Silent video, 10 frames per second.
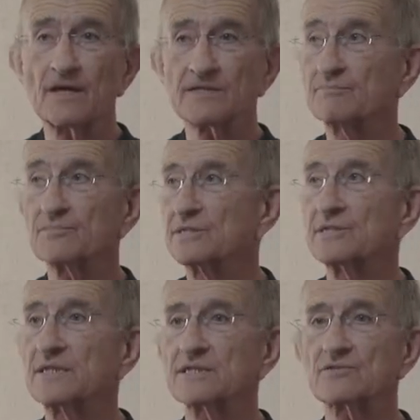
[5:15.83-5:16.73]
Ich habe mich
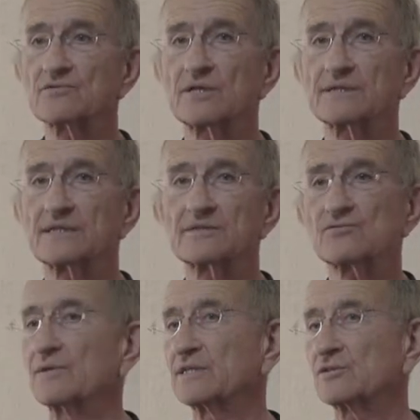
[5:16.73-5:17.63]
nie
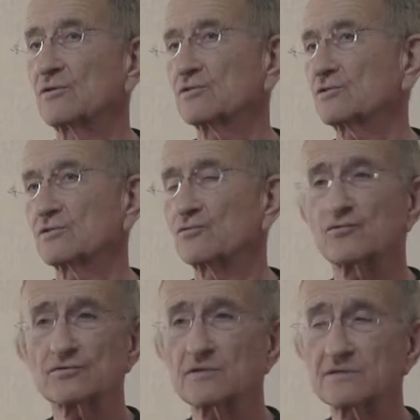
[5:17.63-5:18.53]
dazu entschlossen,
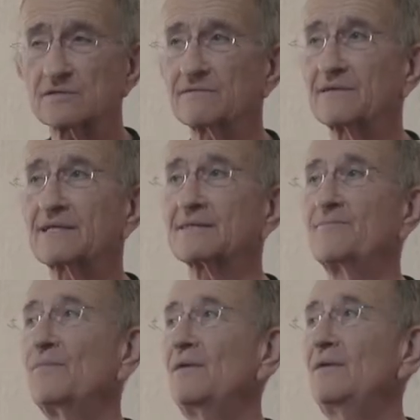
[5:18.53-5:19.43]
Künstler zu werden.
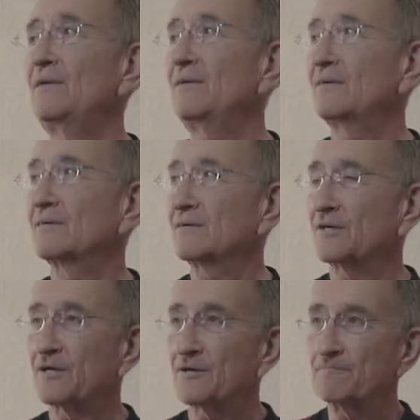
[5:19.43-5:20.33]

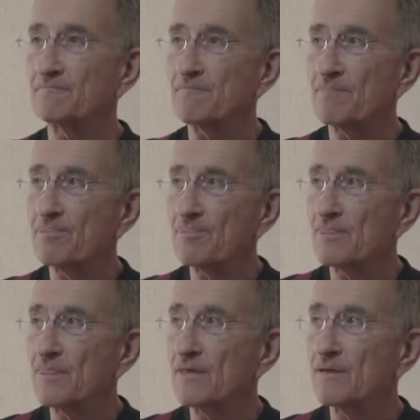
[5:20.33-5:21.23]
Ähm,
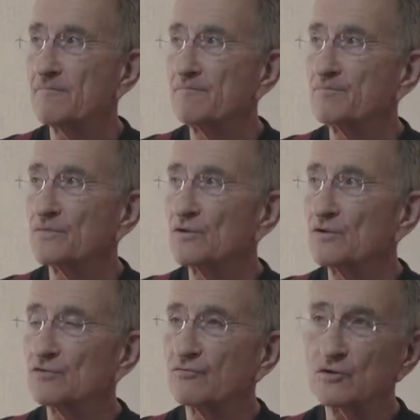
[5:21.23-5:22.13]

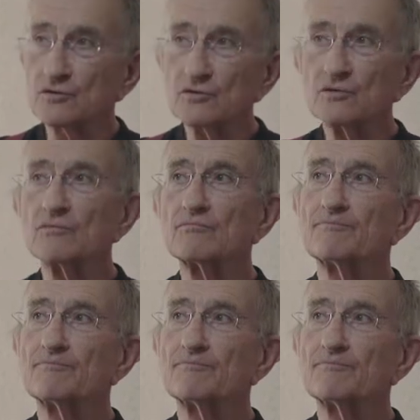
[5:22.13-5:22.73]
ich wollte